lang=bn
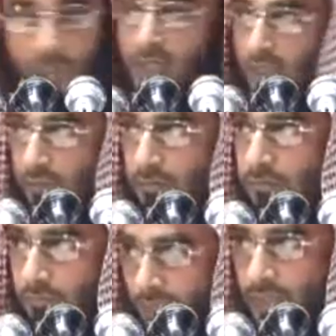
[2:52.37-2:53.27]
মানে
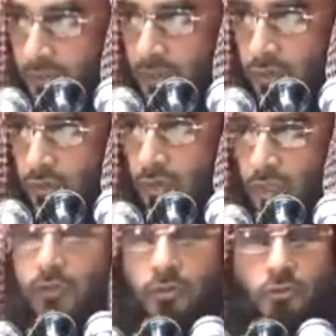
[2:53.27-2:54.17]
ভাগ্যে যেটা
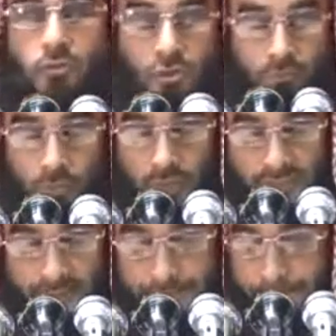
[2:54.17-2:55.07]
জুটলো এই দুটো শব্দ
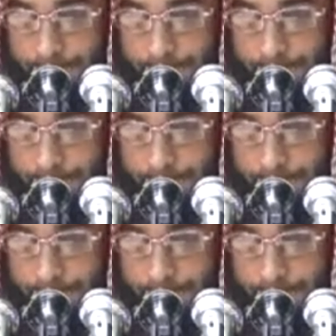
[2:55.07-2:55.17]
আছে